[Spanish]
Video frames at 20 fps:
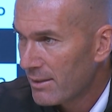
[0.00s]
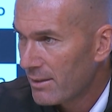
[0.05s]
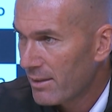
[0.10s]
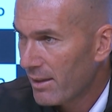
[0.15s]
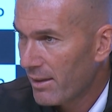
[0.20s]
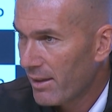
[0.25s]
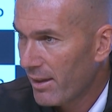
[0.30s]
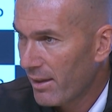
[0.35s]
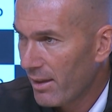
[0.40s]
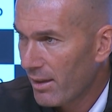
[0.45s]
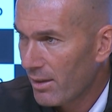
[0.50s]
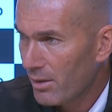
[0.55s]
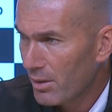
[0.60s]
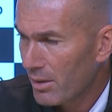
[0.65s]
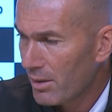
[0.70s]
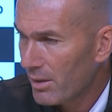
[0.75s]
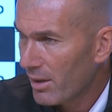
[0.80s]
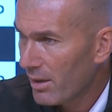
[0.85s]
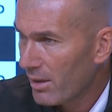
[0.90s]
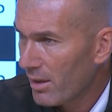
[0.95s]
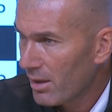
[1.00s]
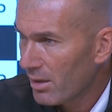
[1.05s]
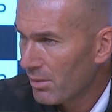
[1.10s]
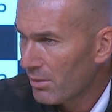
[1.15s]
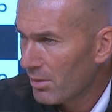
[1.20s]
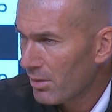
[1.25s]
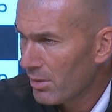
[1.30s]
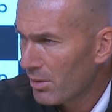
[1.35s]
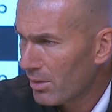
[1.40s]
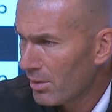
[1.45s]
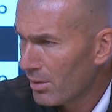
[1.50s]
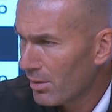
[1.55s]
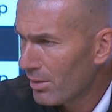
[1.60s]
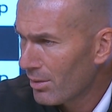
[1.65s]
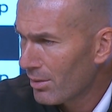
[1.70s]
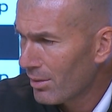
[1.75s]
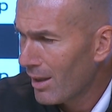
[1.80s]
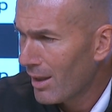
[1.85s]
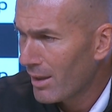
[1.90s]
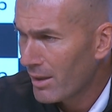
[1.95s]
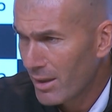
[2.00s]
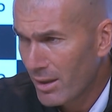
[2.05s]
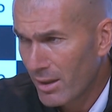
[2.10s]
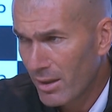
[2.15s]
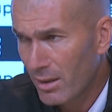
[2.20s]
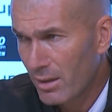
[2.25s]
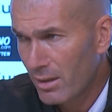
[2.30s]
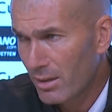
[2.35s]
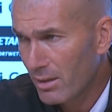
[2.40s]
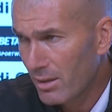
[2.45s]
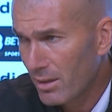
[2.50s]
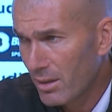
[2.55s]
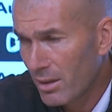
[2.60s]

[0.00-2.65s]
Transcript: Se ha quedado entrenando ahí